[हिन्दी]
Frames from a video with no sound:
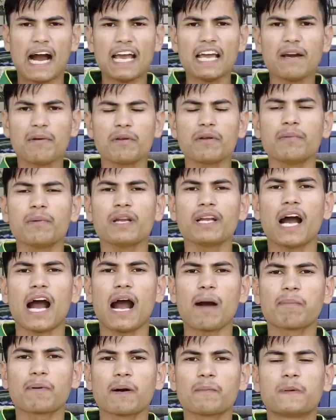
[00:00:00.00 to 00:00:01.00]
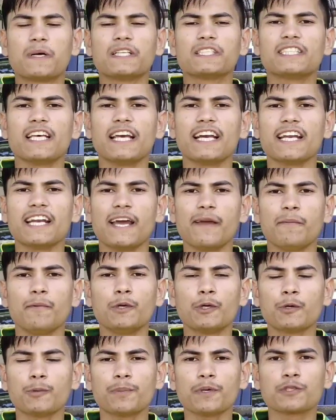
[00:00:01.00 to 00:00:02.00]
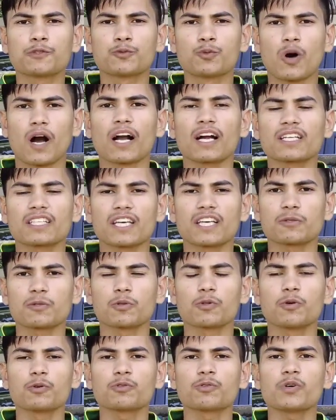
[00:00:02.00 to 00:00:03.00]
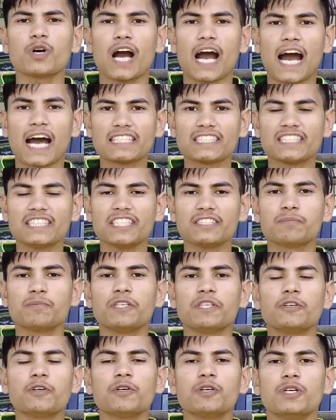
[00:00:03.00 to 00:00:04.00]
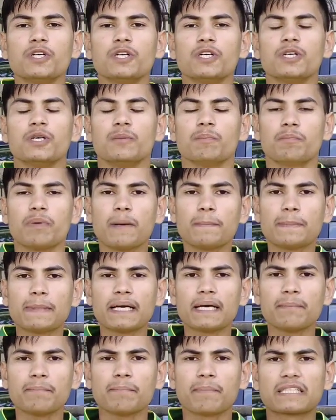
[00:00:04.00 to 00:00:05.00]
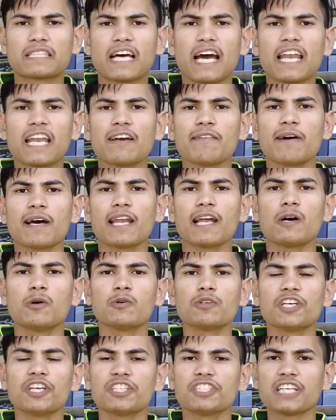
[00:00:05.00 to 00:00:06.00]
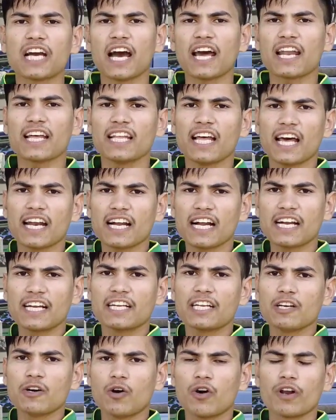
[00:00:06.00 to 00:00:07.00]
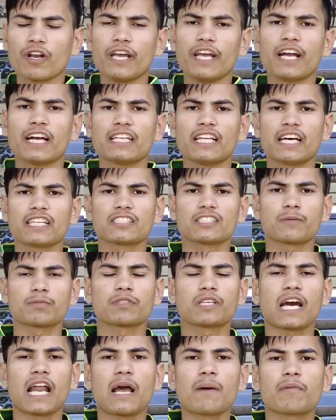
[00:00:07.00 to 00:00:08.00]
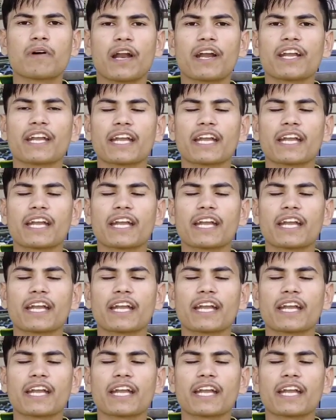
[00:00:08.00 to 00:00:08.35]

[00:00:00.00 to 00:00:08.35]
हाय एवरीवन आपका फिर से एक नई वीडियो पे स्वागत है तो दोस्तों आज की इस वीडियो पे मैं बताने वाला हूँ कि 4000 घंटे और 1000 सब्सक्राइब